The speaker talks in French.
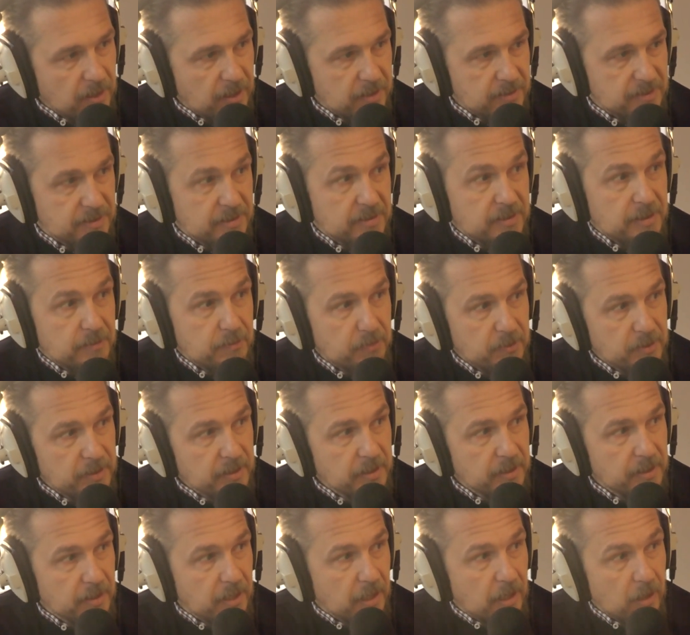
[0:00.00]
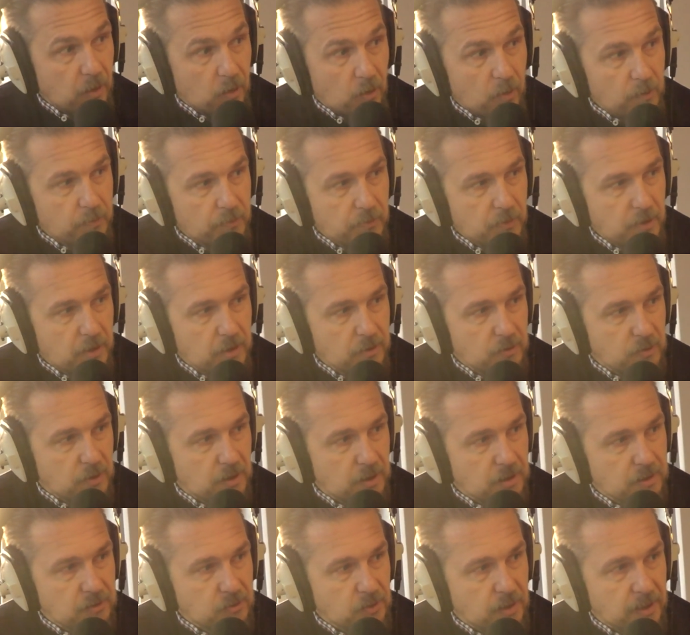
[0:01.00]
se discipliner à un rond-point ou,
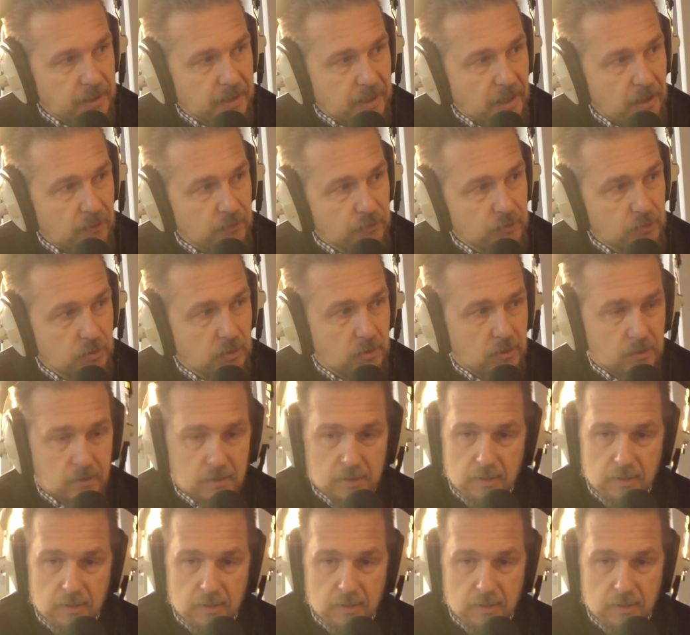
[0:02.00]
à un carrefour.